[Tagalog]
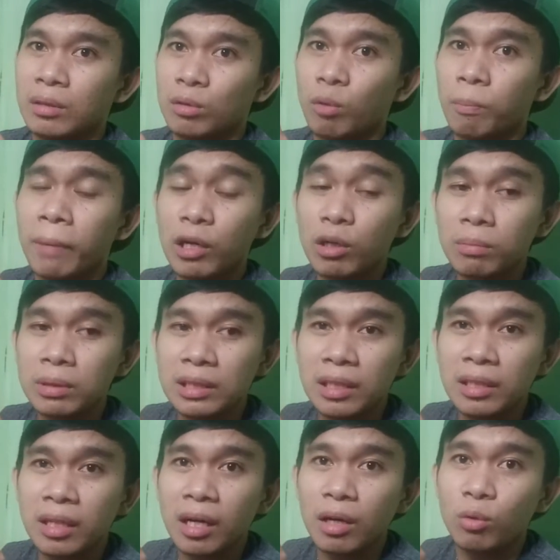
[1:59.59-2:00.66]
So, paano ba
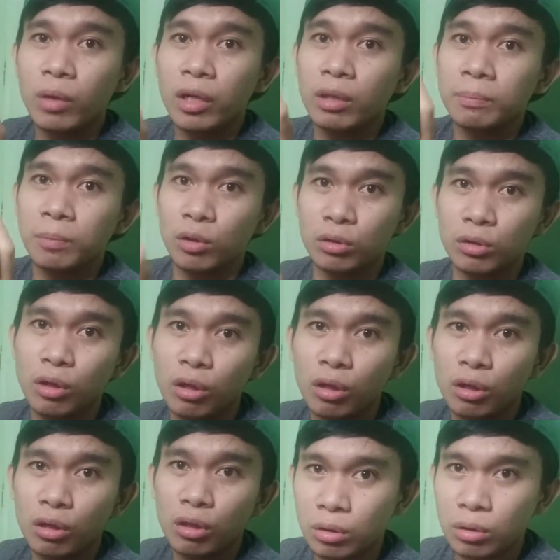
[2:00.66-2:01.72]
sila nakakuha ng pondo?
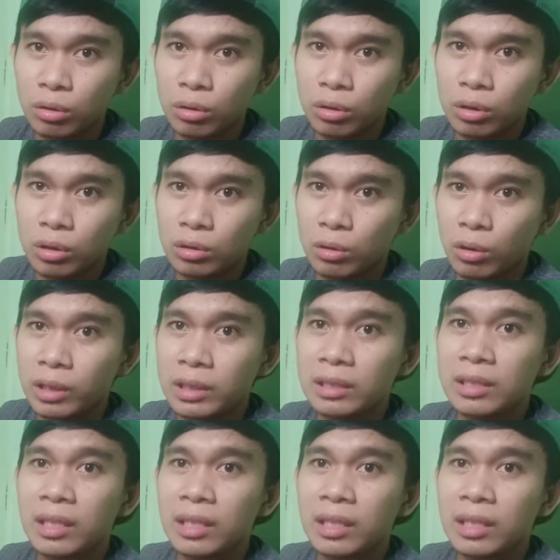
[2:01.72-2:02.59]
So, isa